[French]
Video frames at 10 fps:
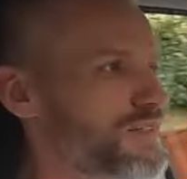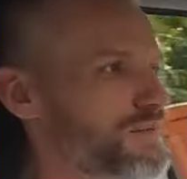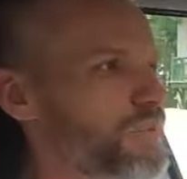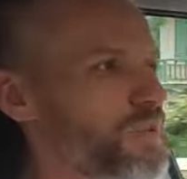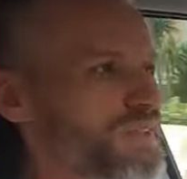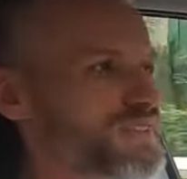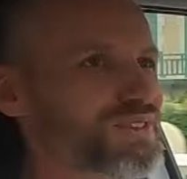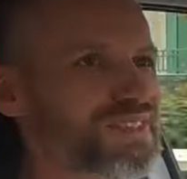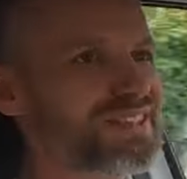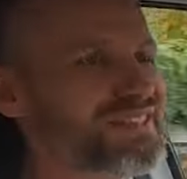Bon, bah, je vais
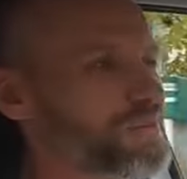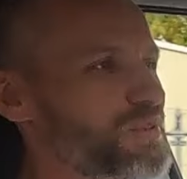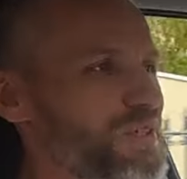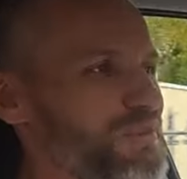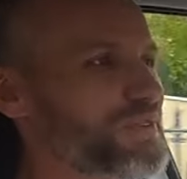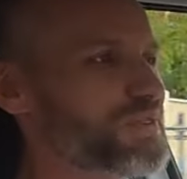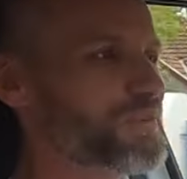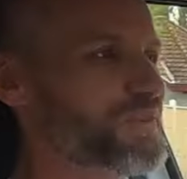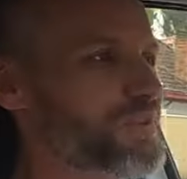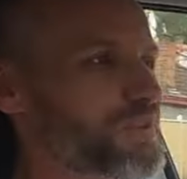dire que ça roule comme la
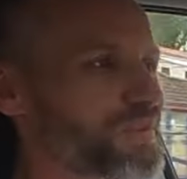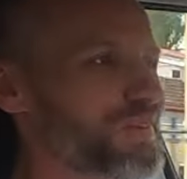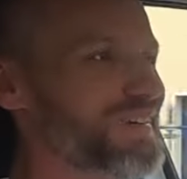208 pour le moment.